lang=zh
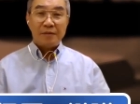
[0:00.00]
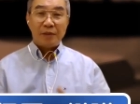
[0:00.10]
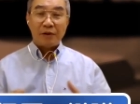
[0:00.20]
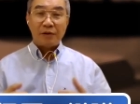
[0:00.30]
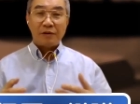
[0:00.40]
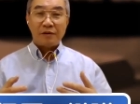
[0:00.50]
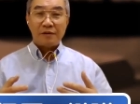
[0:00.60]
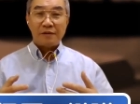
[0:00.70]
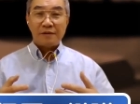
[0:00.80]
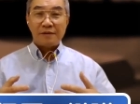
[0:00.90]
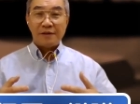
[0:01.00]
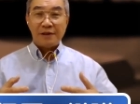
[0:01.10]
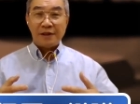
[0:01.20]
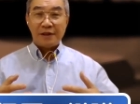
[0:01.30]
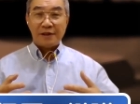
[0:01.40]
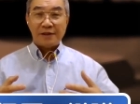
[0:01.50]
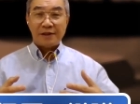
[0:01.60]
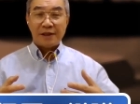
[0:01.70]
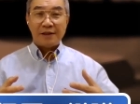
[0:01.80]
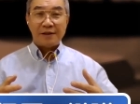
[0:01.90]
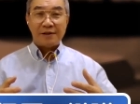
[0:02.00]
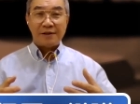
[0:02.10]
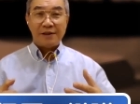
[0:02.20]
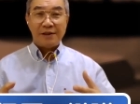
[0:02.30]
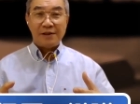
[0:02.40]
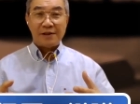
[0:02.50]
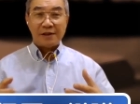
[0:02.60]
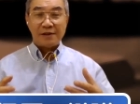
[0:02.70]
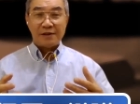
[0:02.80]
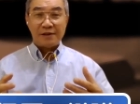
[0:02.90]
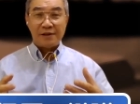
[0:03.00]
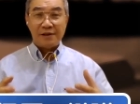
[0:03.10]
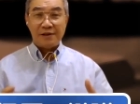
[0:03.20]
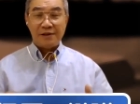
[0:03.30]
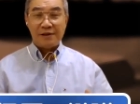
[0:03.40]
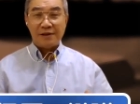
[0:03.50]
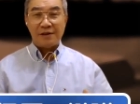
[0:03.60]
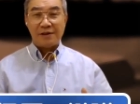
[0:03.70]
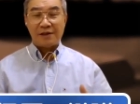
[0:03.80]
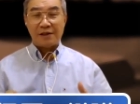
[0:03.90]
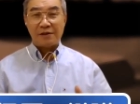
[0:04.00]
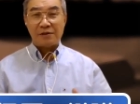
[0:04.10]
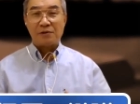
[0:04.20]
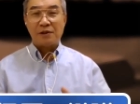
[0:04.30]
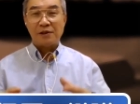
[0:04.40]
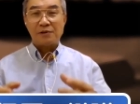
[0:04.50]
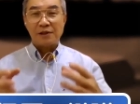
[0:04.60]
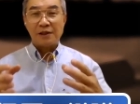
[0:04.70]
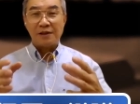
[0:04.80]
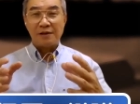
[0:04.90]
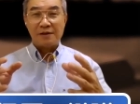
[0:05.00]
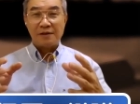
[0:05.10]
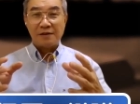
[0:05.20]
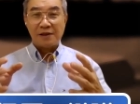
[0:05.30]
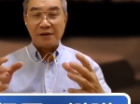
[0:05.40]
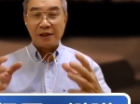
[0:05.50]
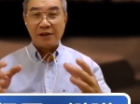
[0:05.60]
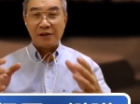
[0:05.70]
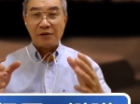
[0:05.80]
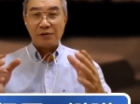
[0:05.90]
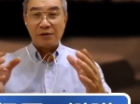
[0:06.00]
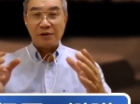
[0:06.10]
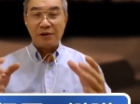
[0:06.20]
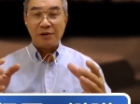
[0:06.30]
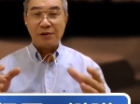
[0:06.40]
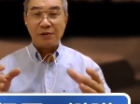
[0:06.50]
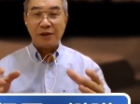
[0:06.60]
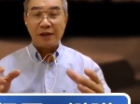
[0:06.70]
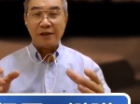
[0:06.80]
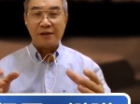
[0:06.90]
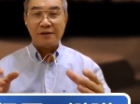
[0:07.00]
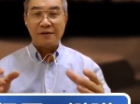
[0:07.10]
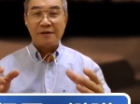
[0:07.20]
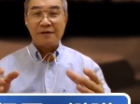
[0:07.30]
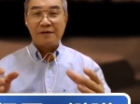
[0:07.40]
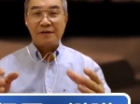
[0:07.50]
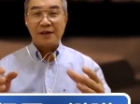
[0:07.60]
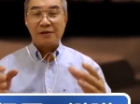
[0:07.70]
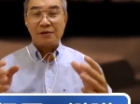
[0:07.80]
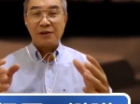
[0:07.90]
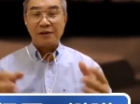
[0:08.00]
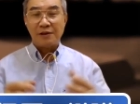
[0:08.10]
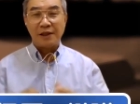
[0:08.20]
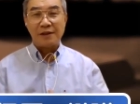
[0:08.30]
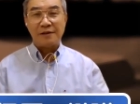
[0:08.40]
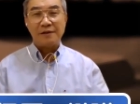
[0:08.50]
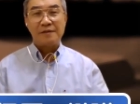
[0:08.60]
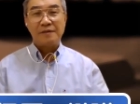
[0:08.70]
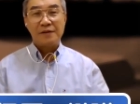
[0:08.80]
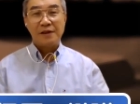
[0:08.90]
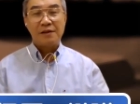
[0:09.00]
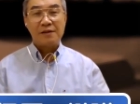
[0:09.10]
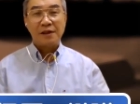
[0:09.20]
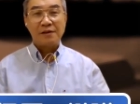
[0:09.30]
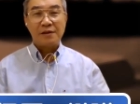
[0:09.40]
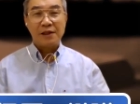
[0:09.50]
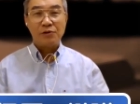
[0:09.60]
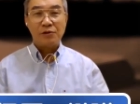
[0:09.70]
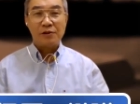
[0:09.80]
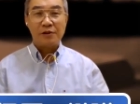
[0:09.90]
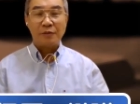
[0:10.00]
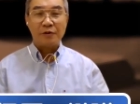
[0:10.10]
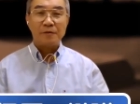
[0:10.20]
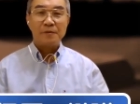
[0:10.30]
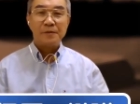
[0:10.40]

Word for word: 保罗一在第一章的第一节讲他的，换句话说，在在加拉太书的第一句话哈，他就这样讲。那他的根据是什么？